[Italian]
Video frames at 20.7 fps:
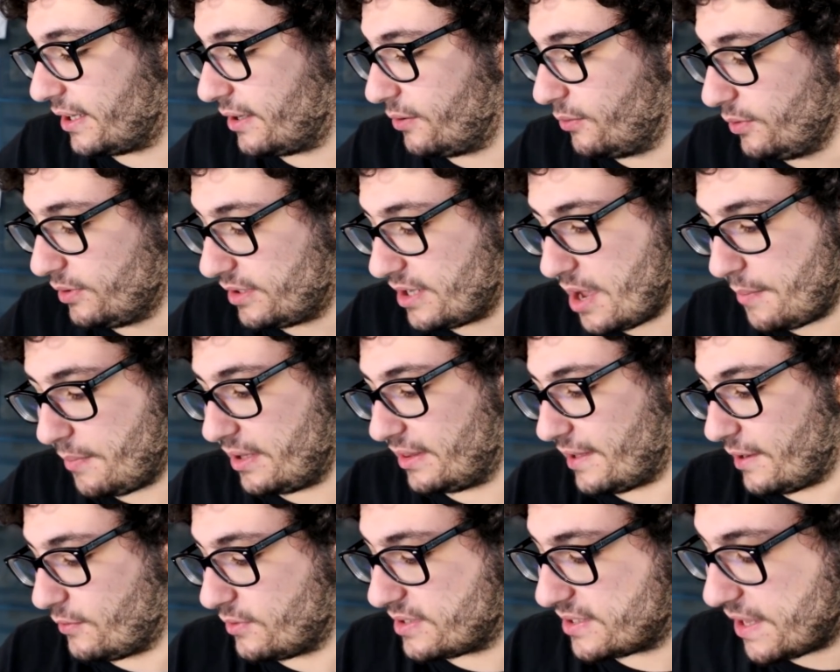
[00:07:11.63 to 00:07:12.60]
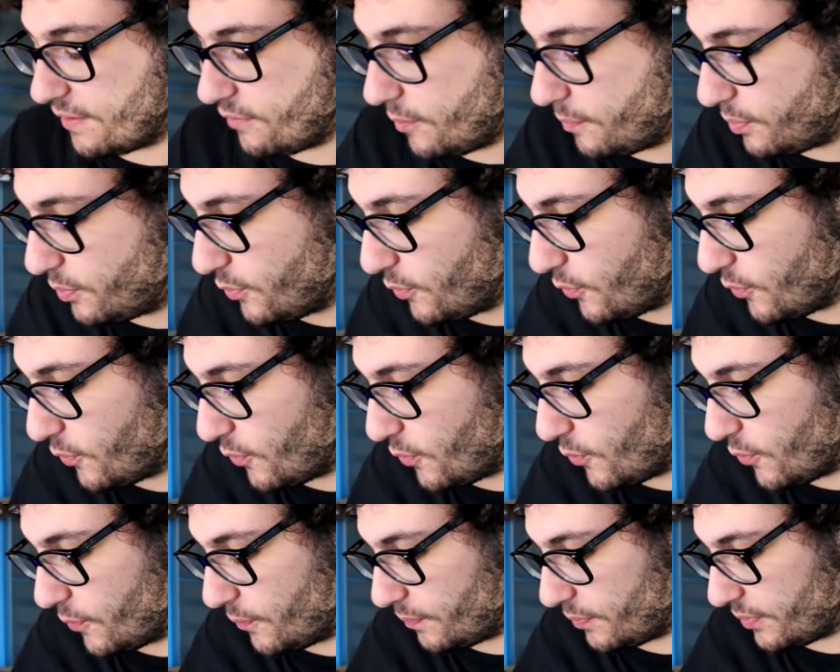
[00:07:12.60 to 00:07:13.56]
ultimamente non stavo
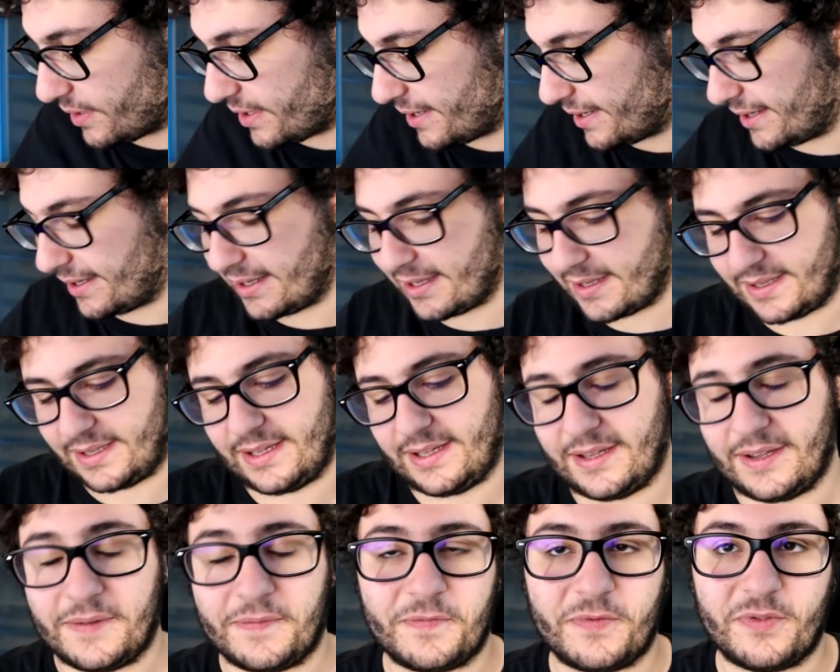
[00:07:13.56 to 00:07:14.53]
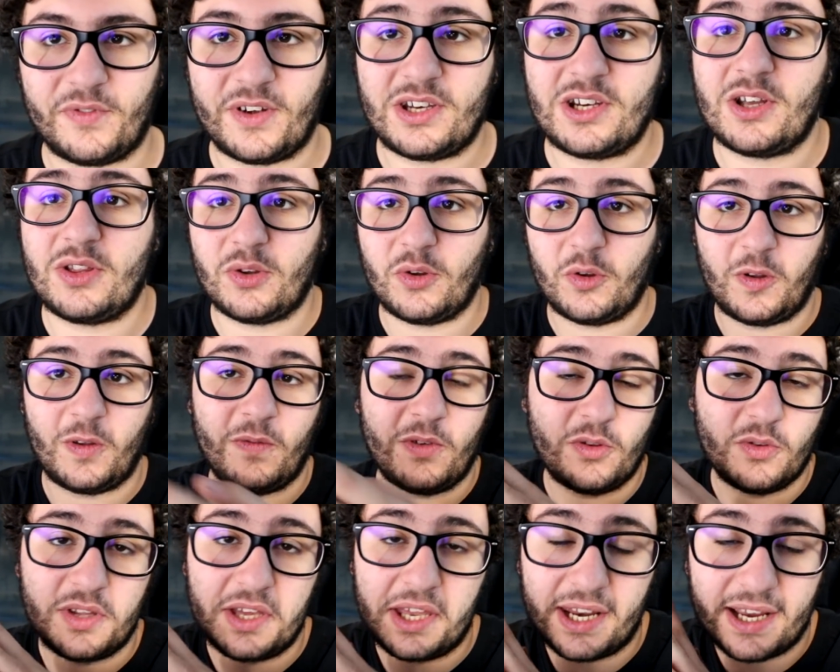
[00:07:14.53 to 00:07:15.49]
più eh, facendo il
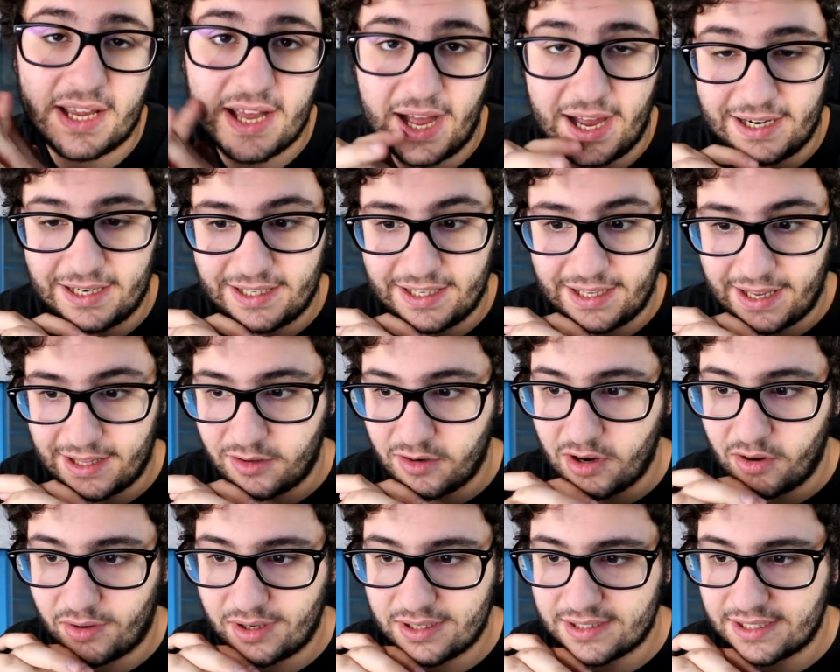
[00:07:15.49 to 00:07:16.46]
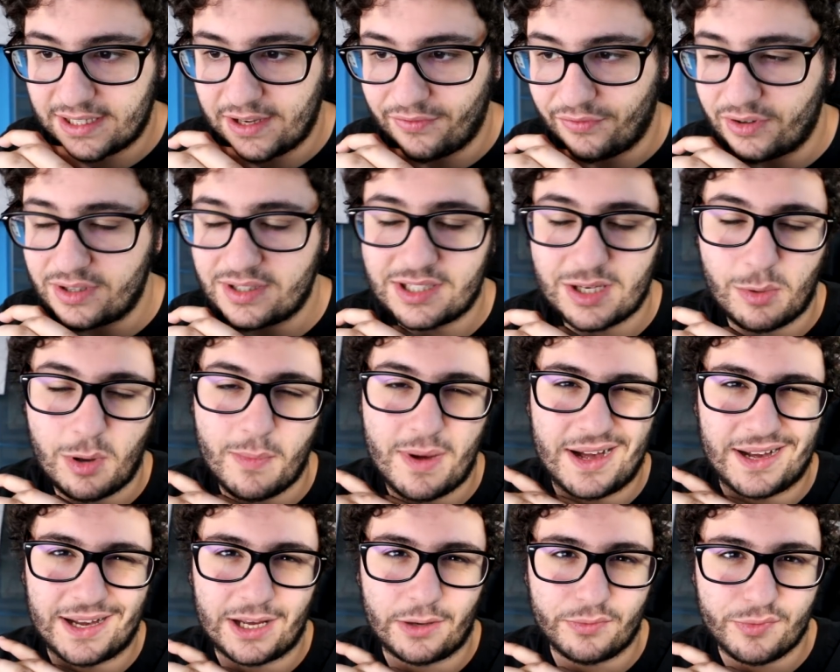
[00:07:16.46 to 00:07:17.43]
video dei regali ed è una cosa che forse mi
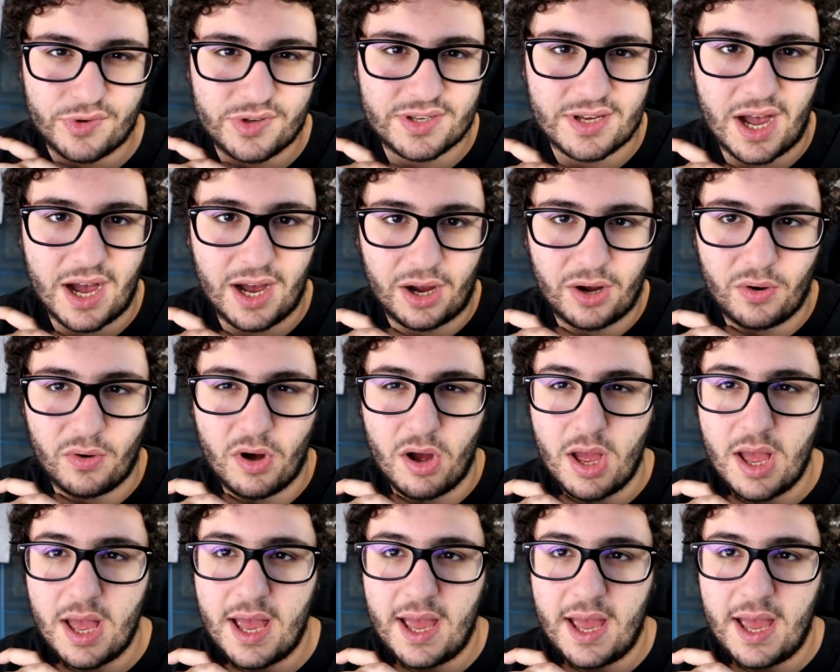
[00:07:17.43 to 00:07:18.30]
manca un sacco